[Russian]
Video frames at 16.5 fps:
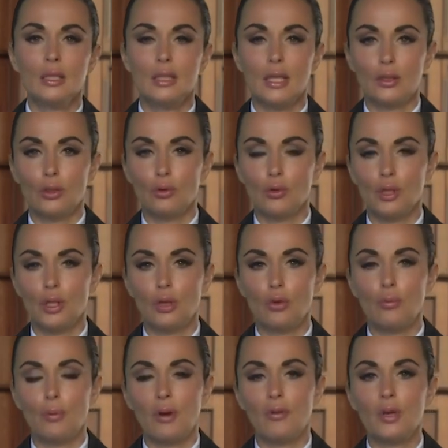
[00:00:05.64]
Сотрудники
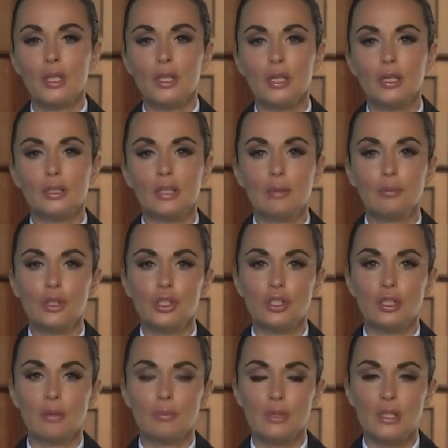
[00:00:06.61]
Управления
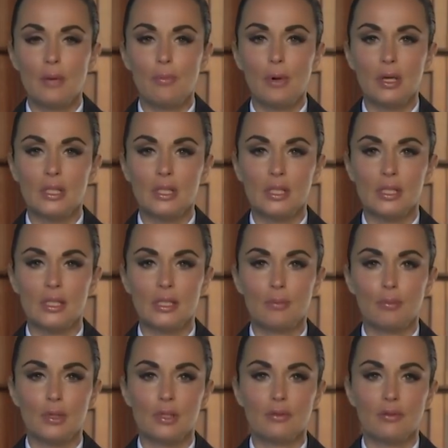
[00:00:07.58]
экономической безопасности и
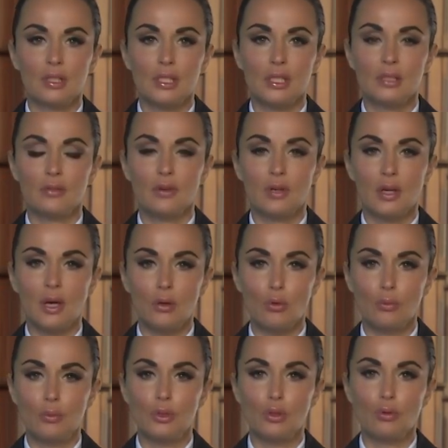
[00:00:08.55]
противодействия
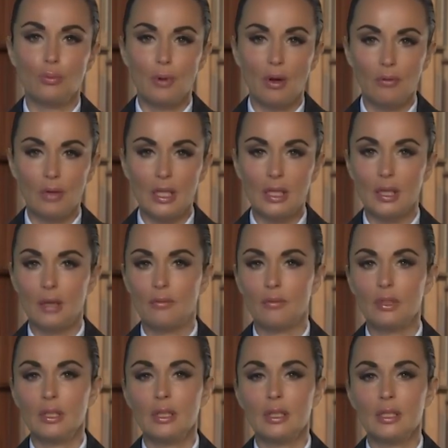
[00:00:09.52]
коррупции Управления
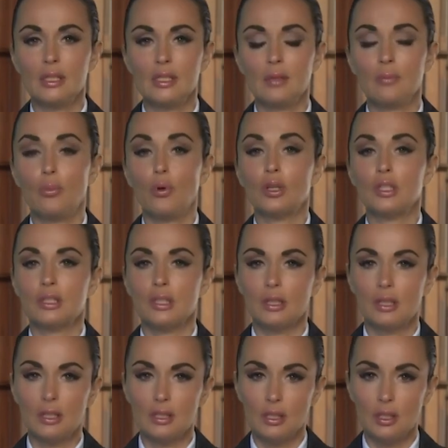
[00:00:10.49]
МВД России по
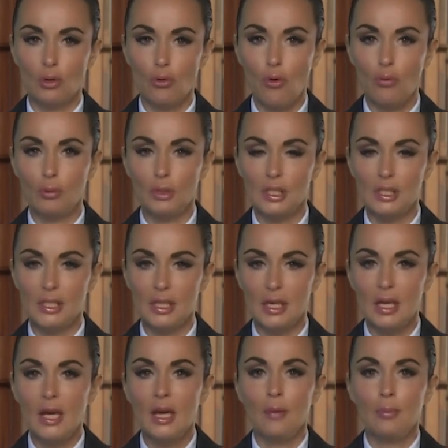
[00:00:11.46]
Астраханской области
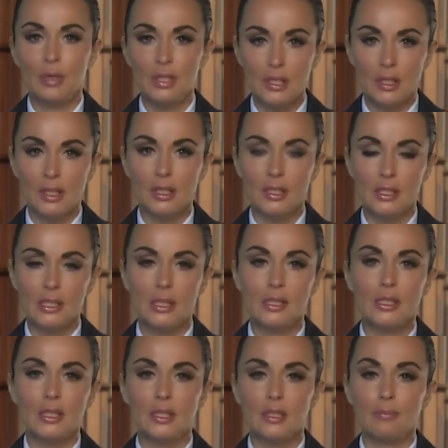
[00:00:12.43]
пресекли
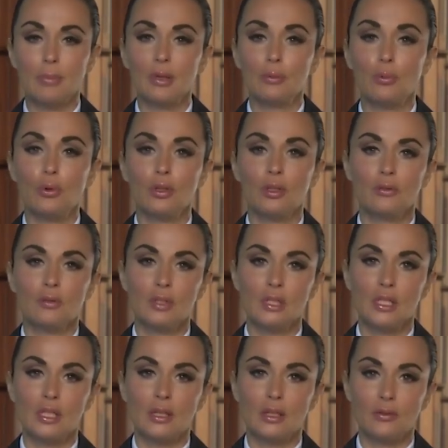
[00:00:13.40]
деятельность подпольного
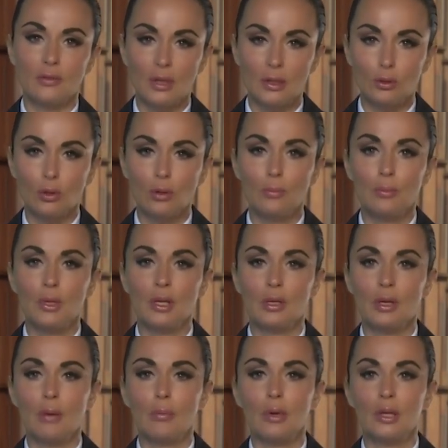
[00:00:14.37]
цеха, в котором
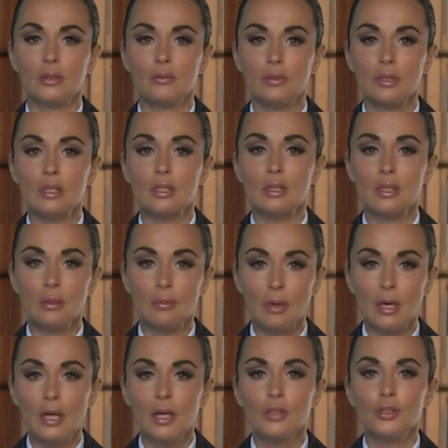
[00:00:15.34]
перерабатывалась
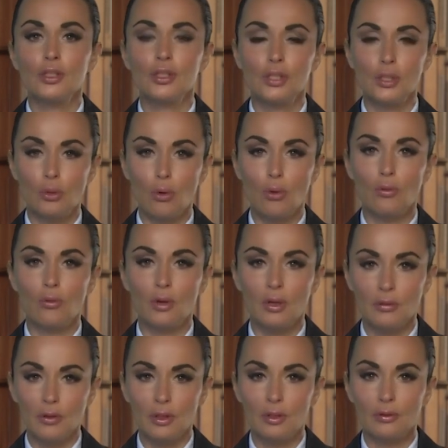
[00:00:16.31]
рыба частиковых
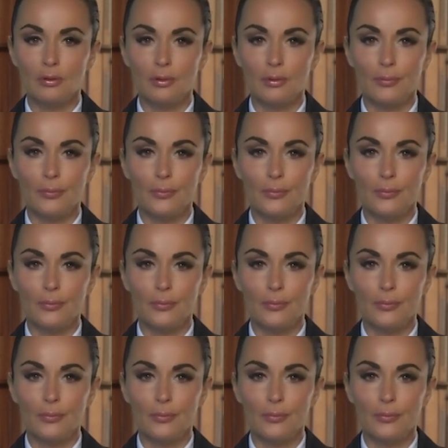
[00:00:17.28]
видов.